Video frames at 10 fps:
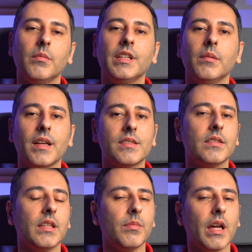ألمانيا بعد
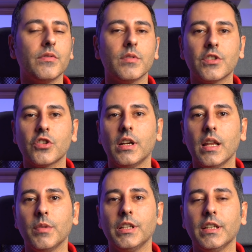سنتين بنعرف المستشاره الاستشارة
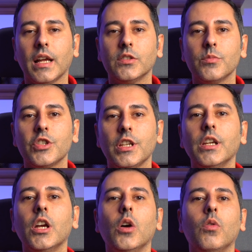الألمانية رح تمشي
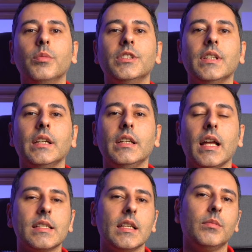وبالتالي
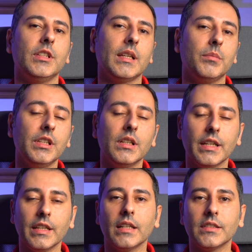الأحزاب الكبيرة
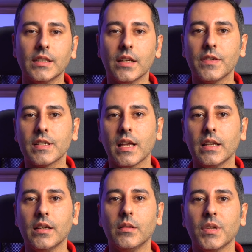يعني رح تتنافس
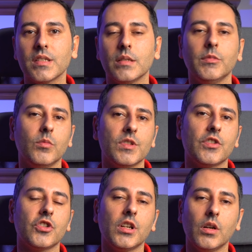على منصب
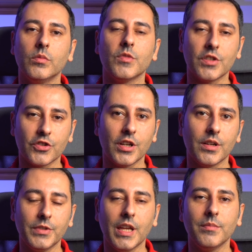المستشار أو
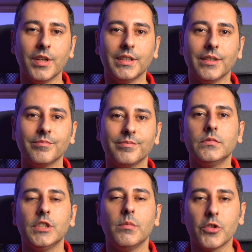المستشارة في ألمانيا
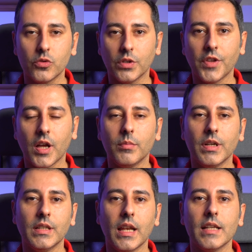المشروع الضخم
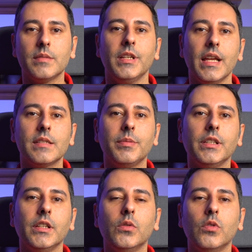هذا لحزب الاس بي
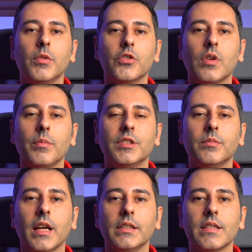دي هو مشروع
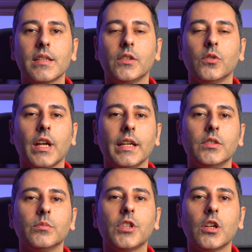بيتم الحديث عنه رح
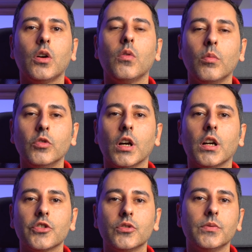يتم طرحه
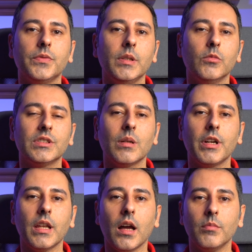ومناقشته في
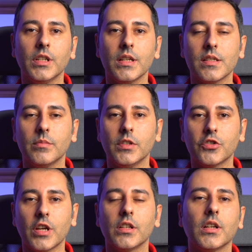مؤتمر العام للحزب
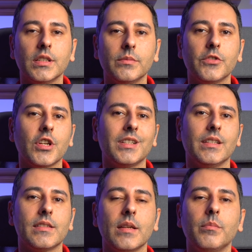الشهر القادم في شهر
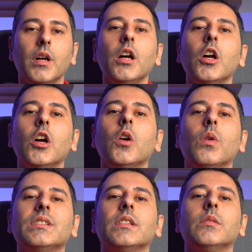ديسمبر
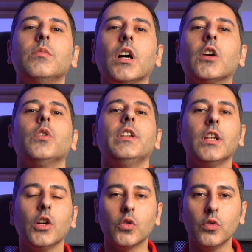وسيتم نقله إلى
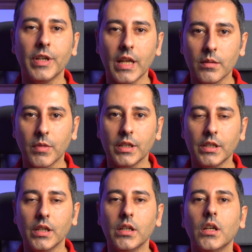الحكومة
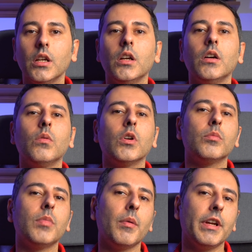الألمانية
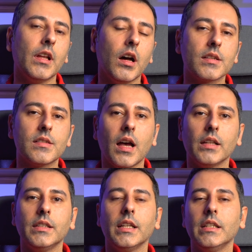وربما إلى أقصى
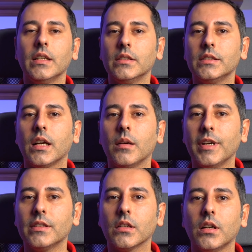حد يعني إلى
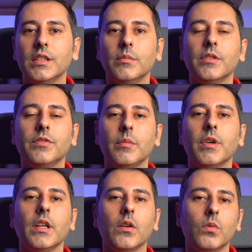الانتخابات القادمة
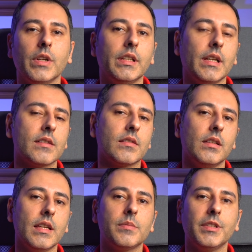فيما لو يعني حصل
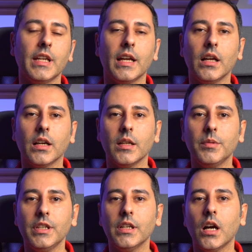الاس بي دي على
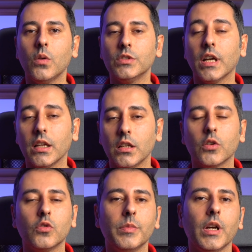أغلبية أو دخل
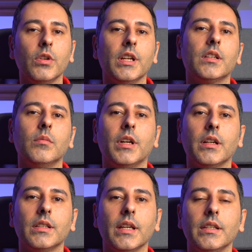الحكومة أو الحكم
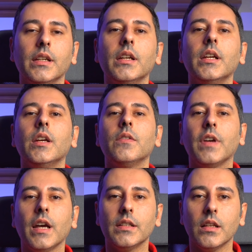مرة ثانية
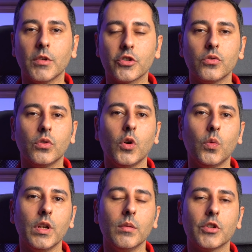فهذا المشروع
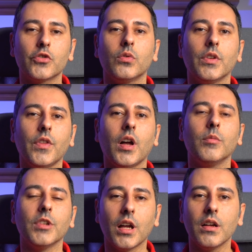هو المشروع
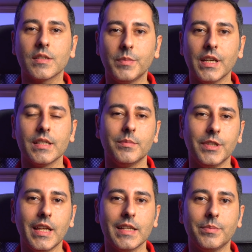الضخم الخاص بحزب
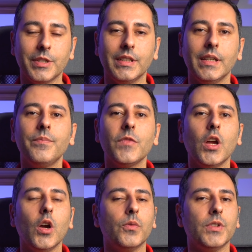الاس بي دي
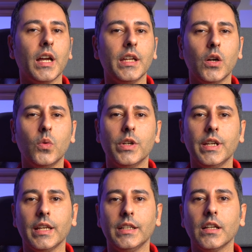في الحقيقة هو
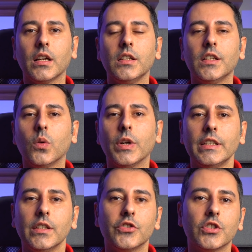يعني نقلة
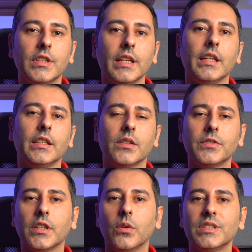نوعية جدا يعني
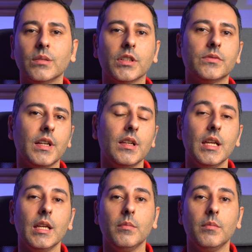رفع رواتب الأطفال